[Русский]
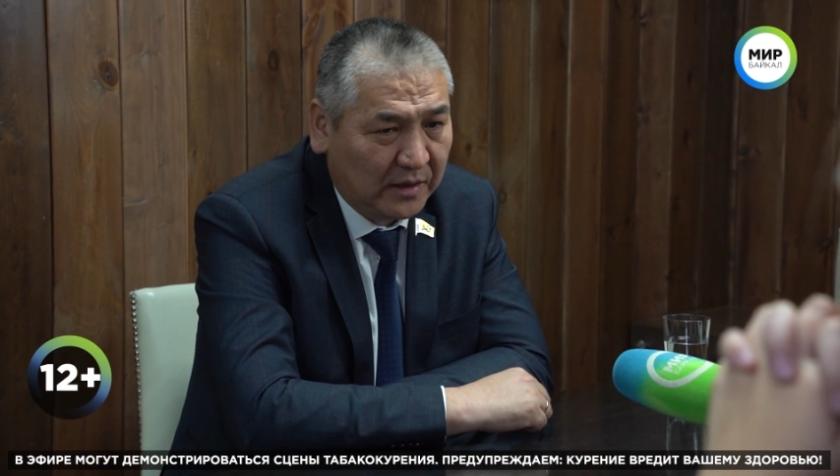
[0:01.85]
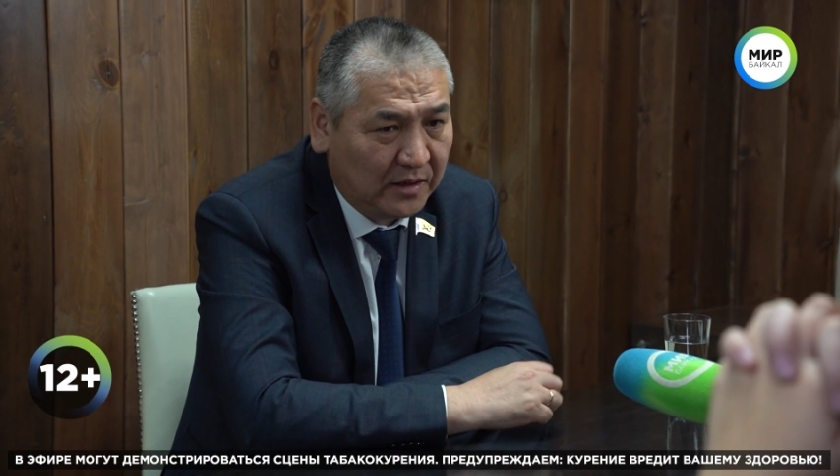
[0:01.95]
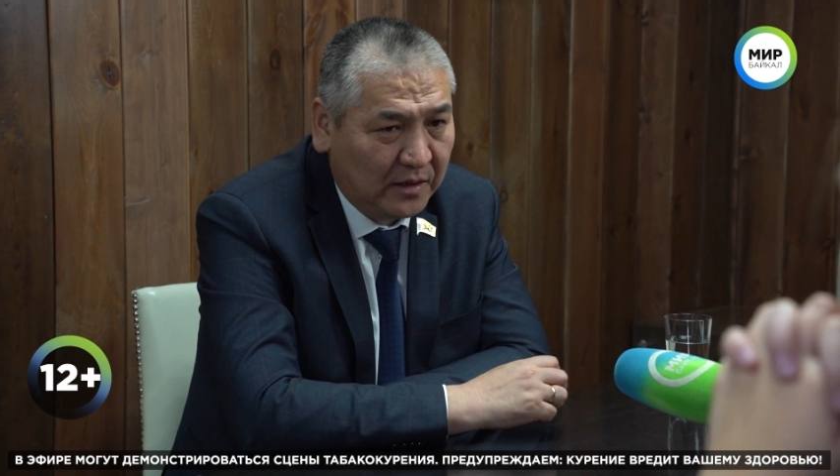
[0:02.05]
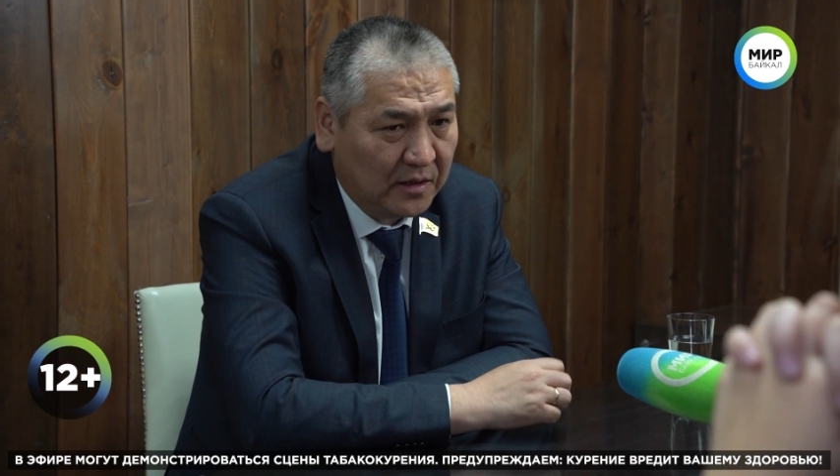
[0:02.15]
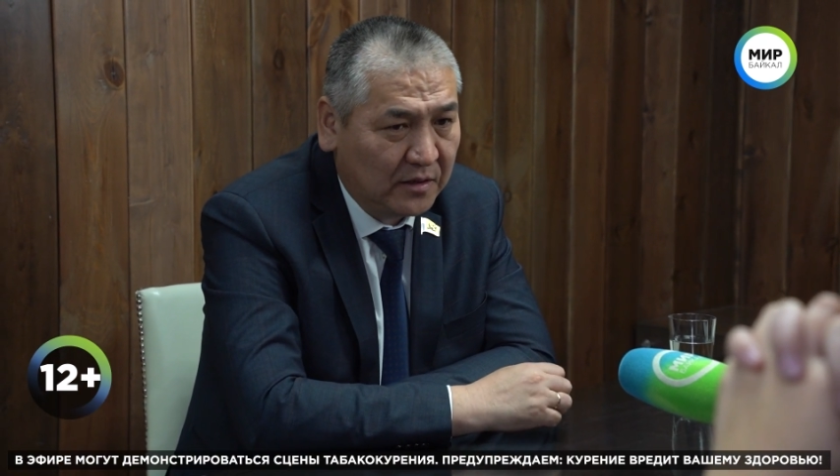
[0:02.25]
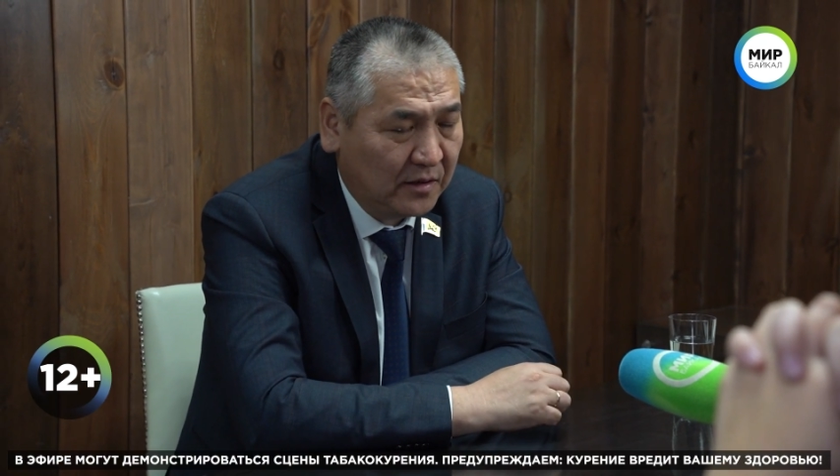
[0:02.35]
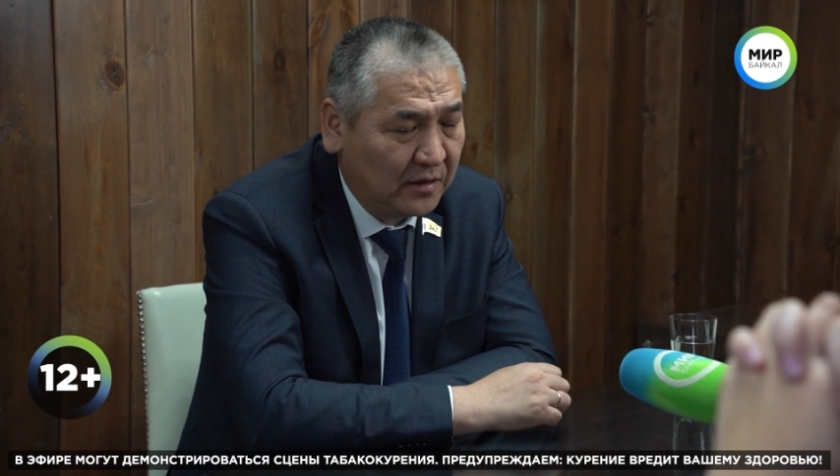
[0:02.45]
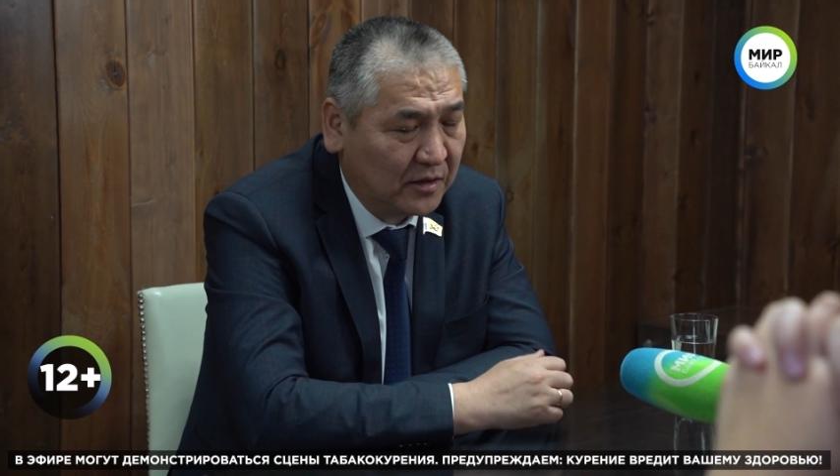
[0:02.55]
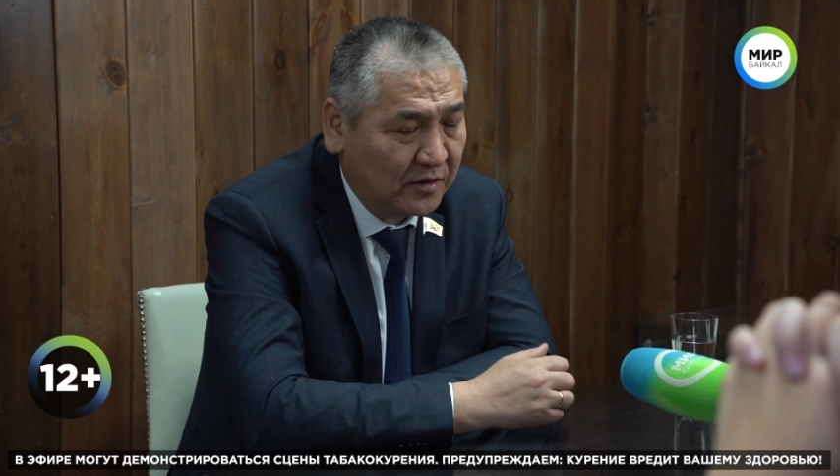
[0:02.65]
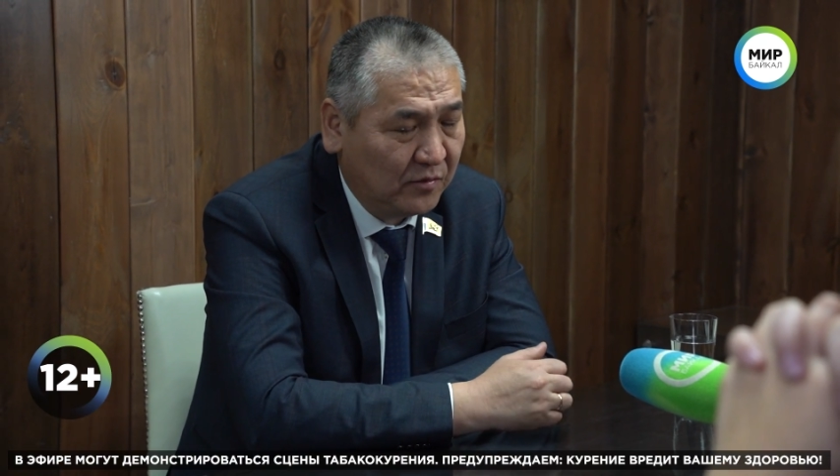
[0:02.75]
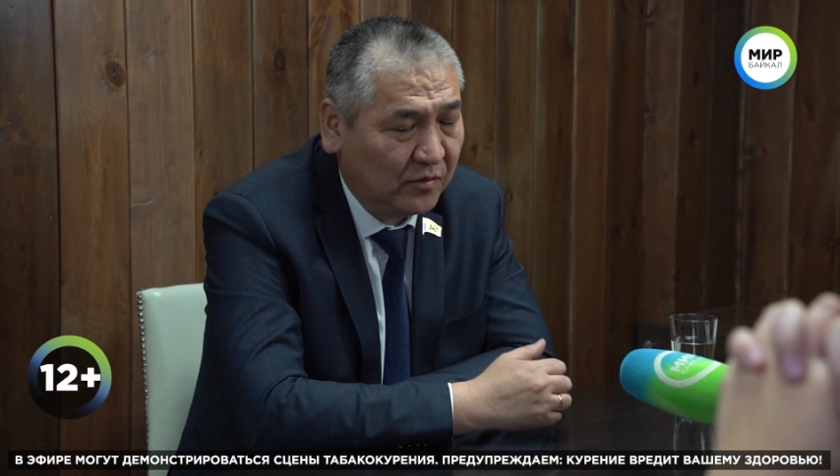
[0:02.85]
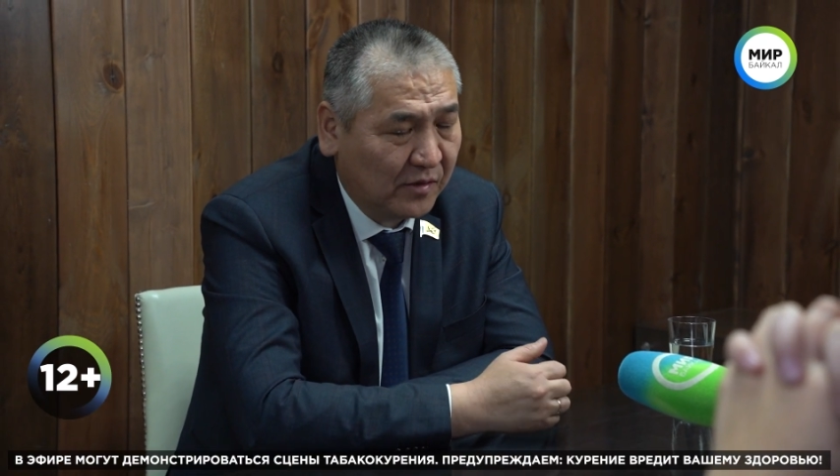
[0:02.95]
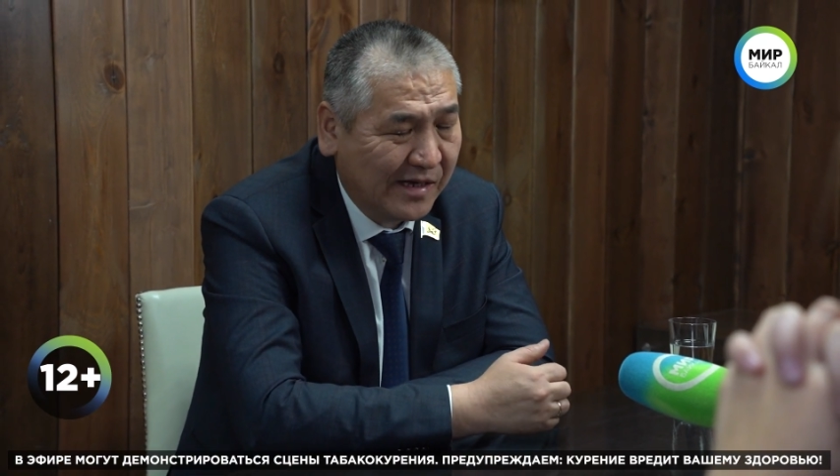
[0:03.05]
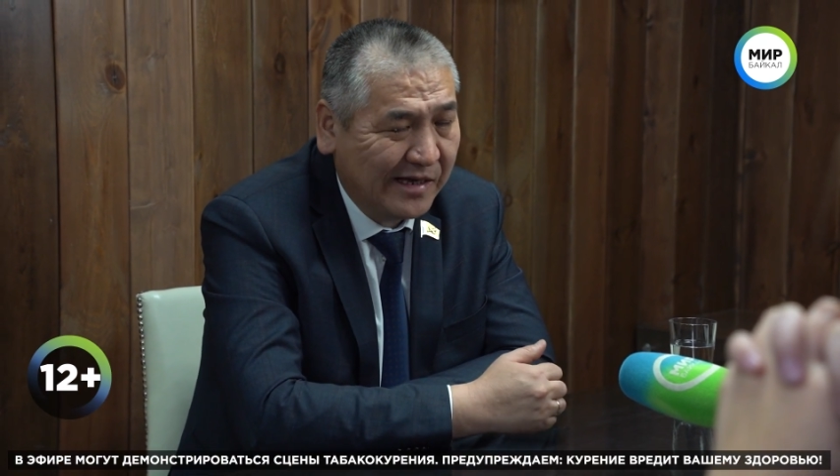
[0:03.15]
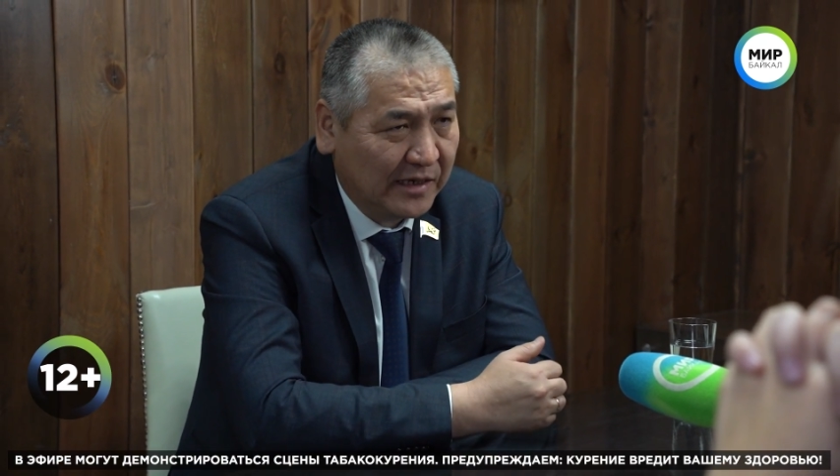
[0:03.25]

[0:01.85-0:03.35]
депутатов Улан-Удэ Чимит